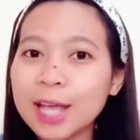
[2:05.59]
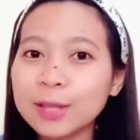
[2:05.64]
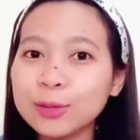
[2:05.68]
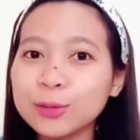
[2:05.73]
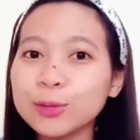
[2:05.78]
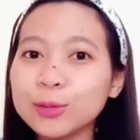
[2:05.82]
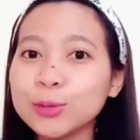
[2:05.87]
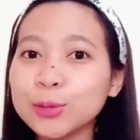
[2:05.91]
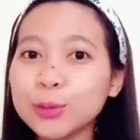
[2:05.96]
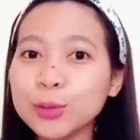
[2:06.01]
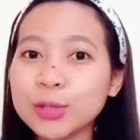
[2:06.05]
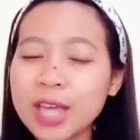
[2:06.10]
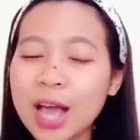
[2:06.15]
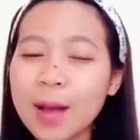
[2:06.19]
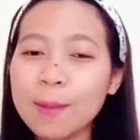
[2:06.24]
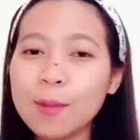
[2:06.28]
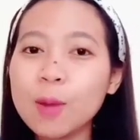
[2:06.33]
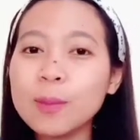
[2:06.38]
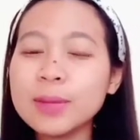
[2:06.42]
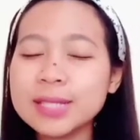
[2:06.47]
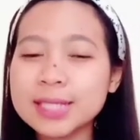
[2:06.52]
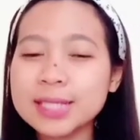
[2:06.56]
yaitu untuk
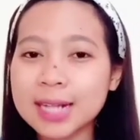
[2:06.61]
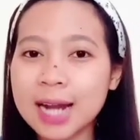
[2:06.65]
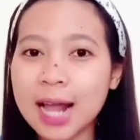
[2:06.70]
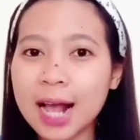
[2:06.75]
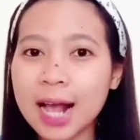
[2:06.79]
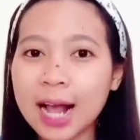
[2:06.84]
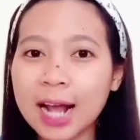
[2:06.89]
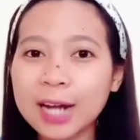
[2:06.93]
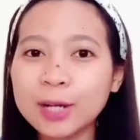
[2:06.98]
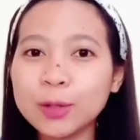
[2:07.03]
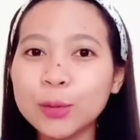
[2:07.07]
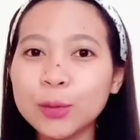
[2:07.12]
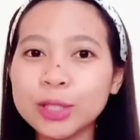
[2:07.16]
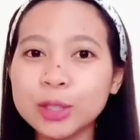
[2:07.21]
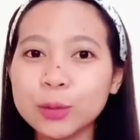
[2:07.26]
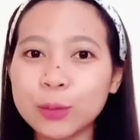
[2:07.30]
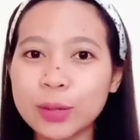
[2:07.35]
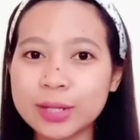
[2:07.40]
yang mau mencerahkan kulit